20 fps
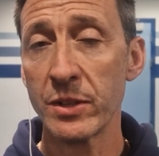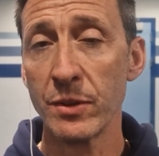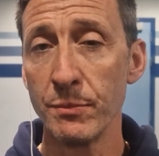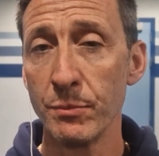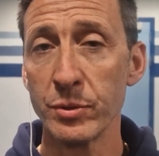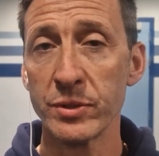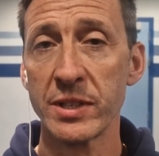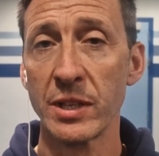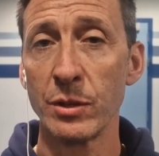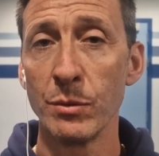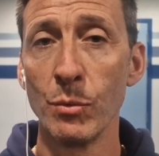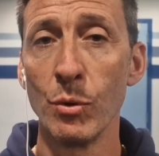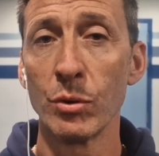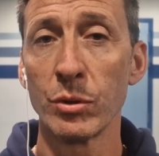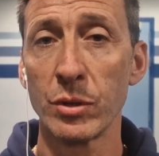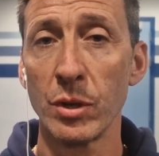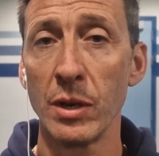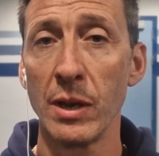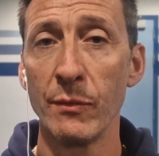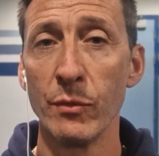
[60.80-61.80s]
ho impostato
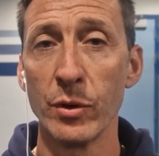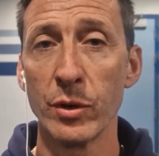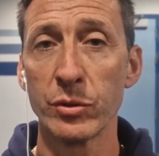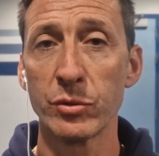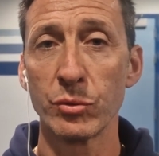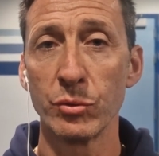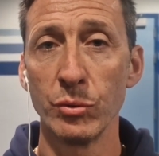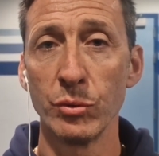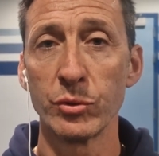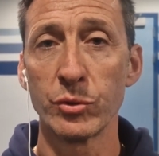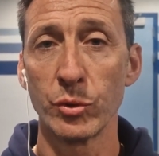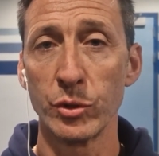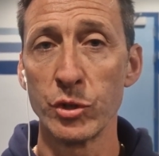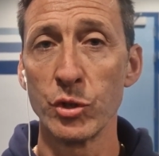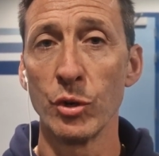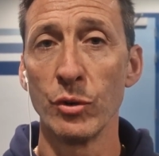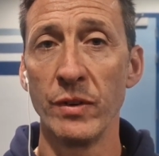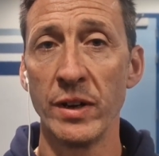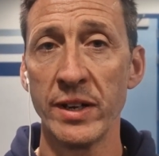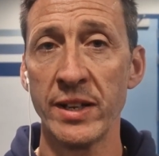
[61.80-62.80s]
molto il lavoro su, sui
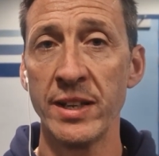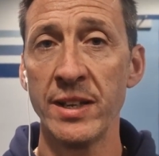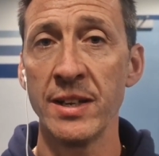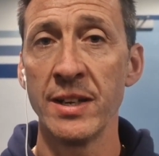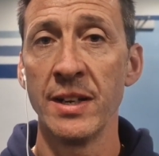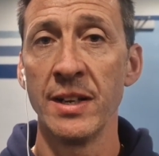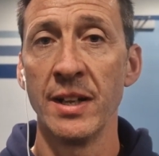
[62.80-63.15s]
giovani